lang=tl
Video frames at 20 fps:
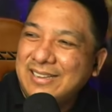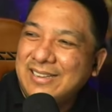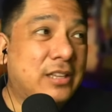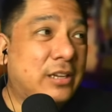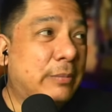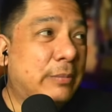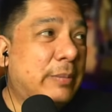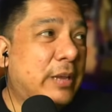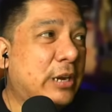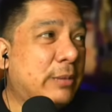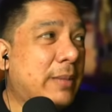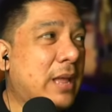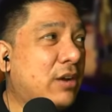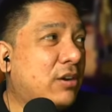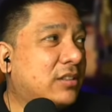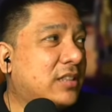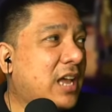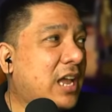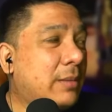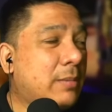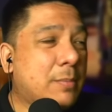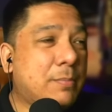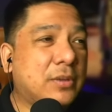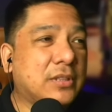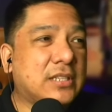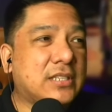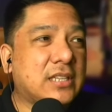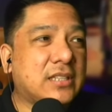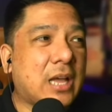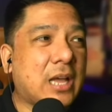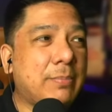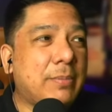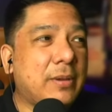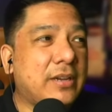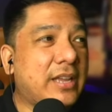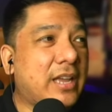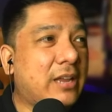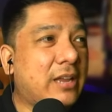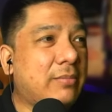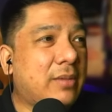Pero bago tayo magpunta sa topic
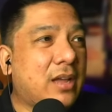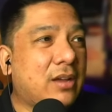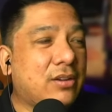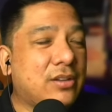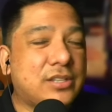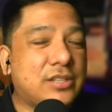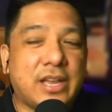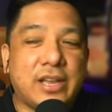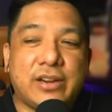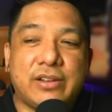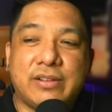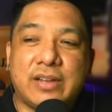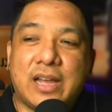na yan, mga kochero,